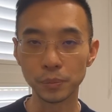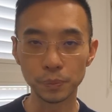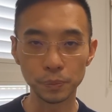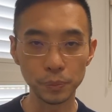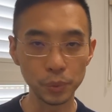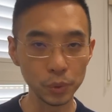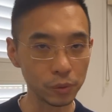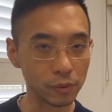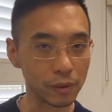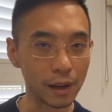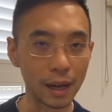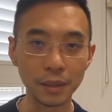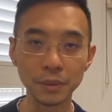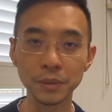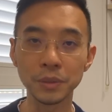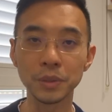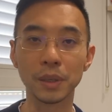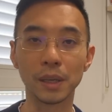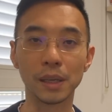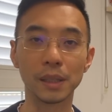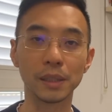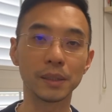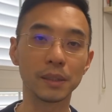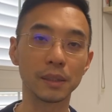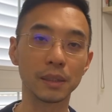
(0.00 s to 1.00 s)
不完
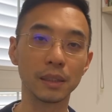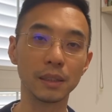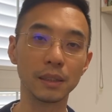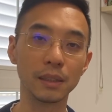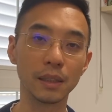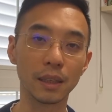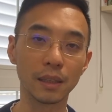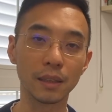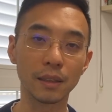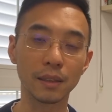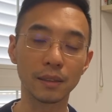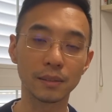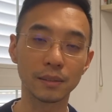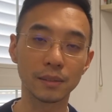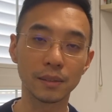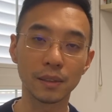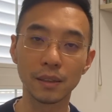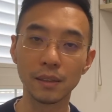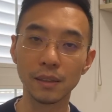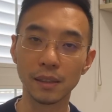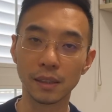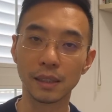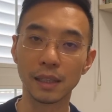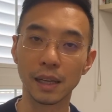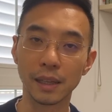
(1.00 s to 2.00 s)
全是一个
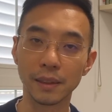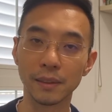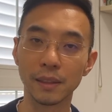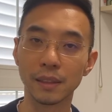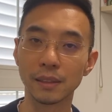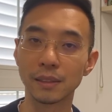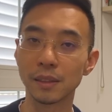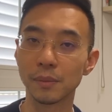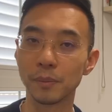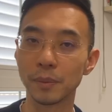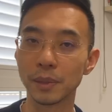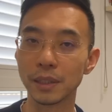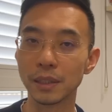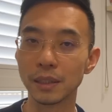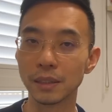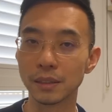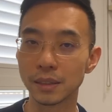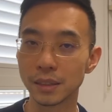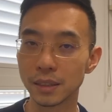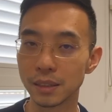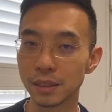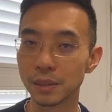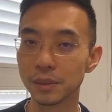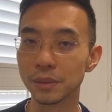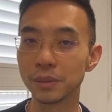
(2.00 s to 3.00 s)
个人的这么一个
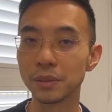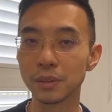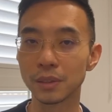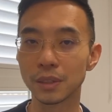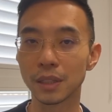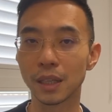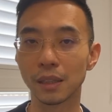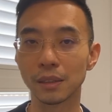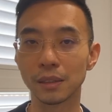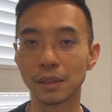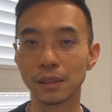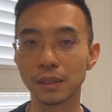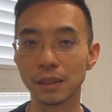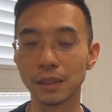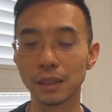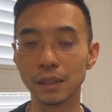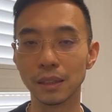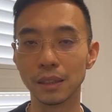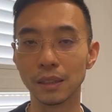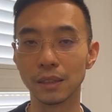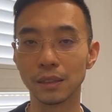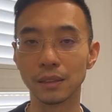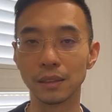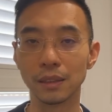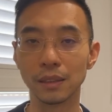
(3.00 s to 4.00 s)
情绪上的一
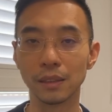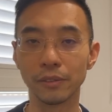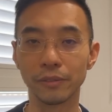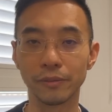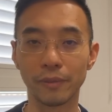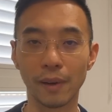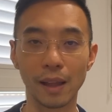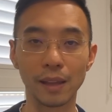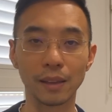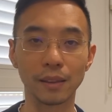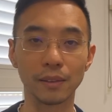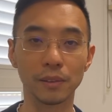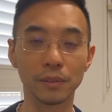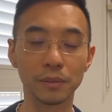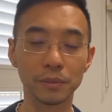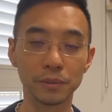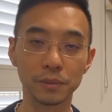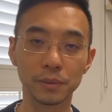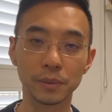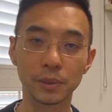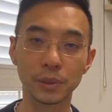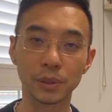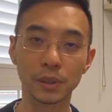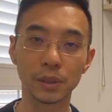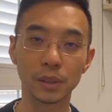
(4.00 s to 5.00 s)
个一个反，
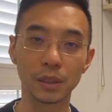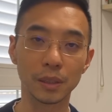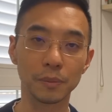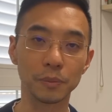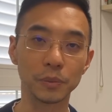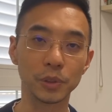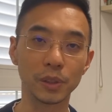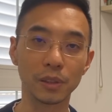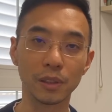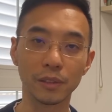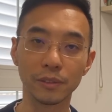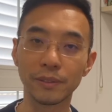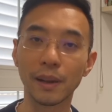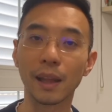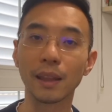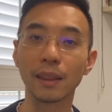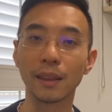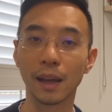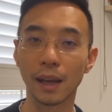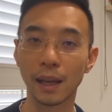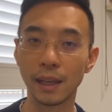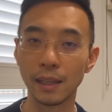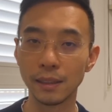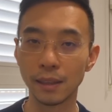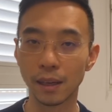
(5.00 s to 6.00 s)
就是怎么说呢？反
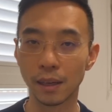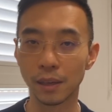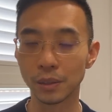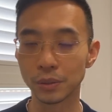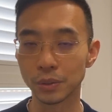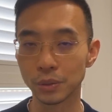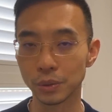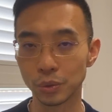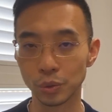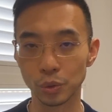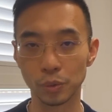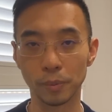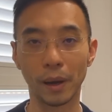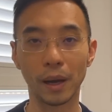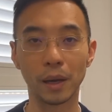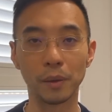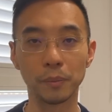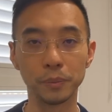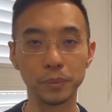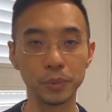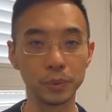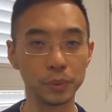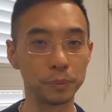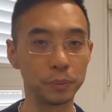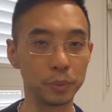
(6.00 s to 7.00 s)
弹，然后去举报，
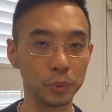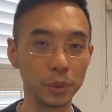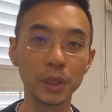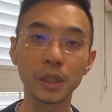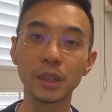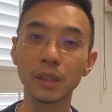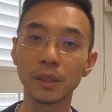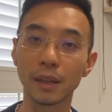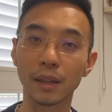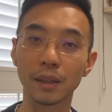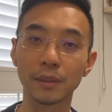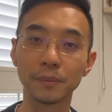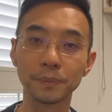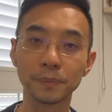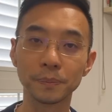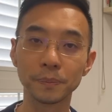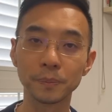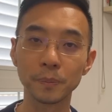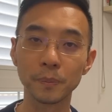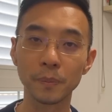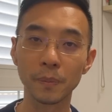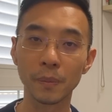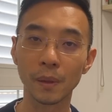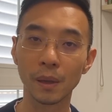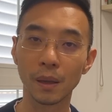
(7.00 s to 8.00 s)
不不是的。
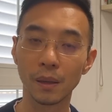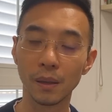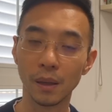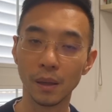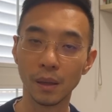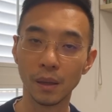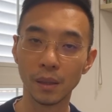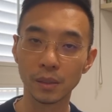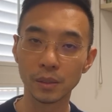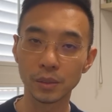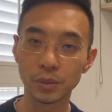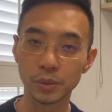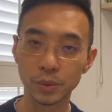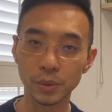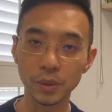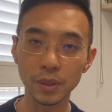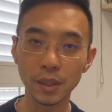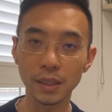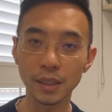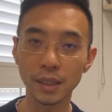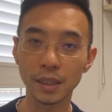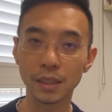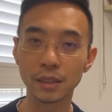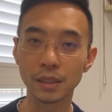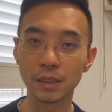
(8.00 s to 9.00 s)
除了
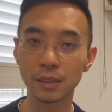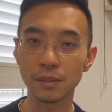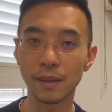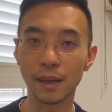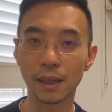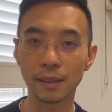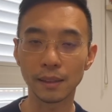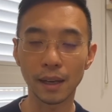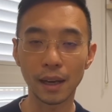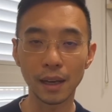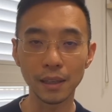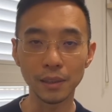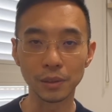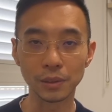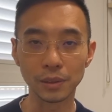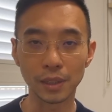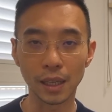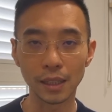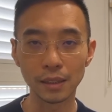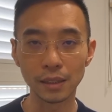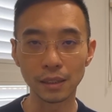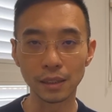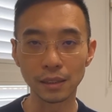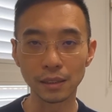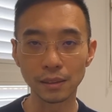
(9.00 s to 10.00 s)
这个之外，他有
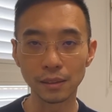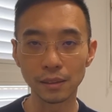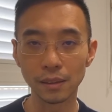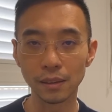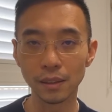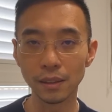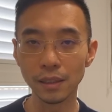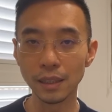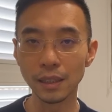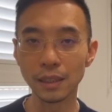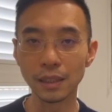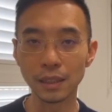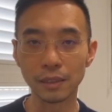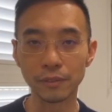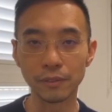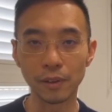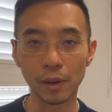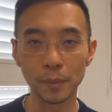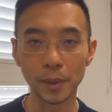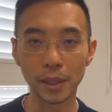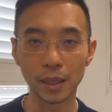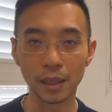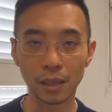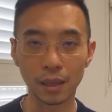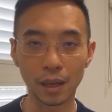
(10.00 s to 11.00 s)
他的利益方
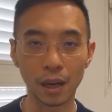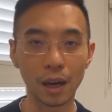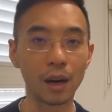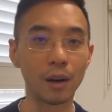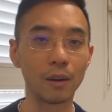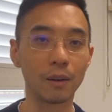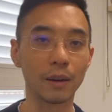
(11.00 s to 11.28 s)
面的考